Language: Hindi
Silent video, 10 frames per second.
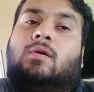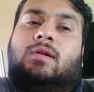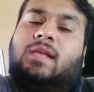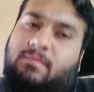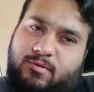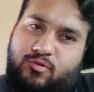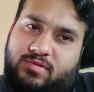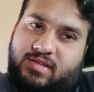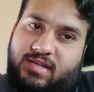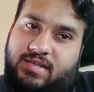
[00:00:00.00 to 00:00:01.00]
और नहीं भी
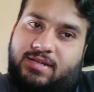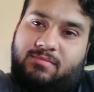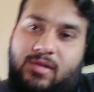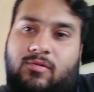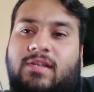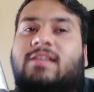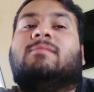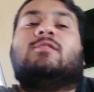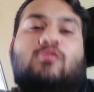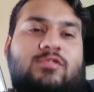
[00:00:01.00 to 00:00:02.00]
सोच रहा कि नहीं बनाऊँ
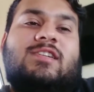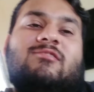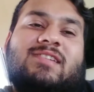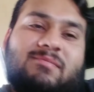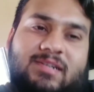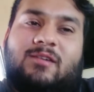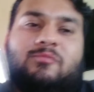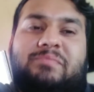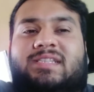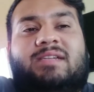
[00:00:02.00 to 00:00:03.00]
लेकिन मैं सोच रहा हूँ कि
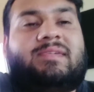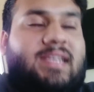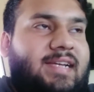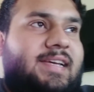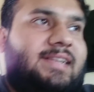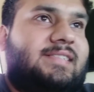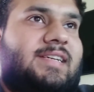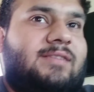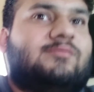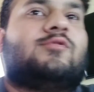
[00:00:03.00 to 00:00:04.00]
बनाऊँ पता नहीं मैं क्या कहना
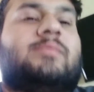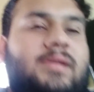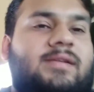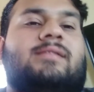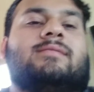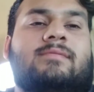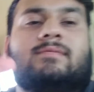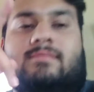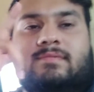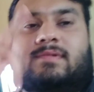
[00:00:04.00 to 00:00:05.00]
चाह रहा हूँ तो फिर
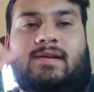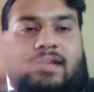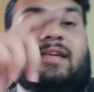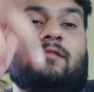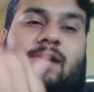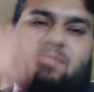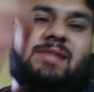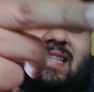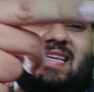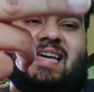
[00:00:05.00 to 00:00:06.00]
ट्रेनिंग के वक्त
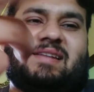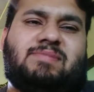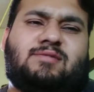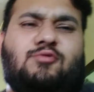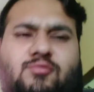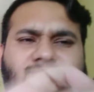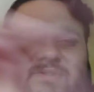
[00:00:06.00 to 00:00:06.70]
मिलते हैं यार फिर वो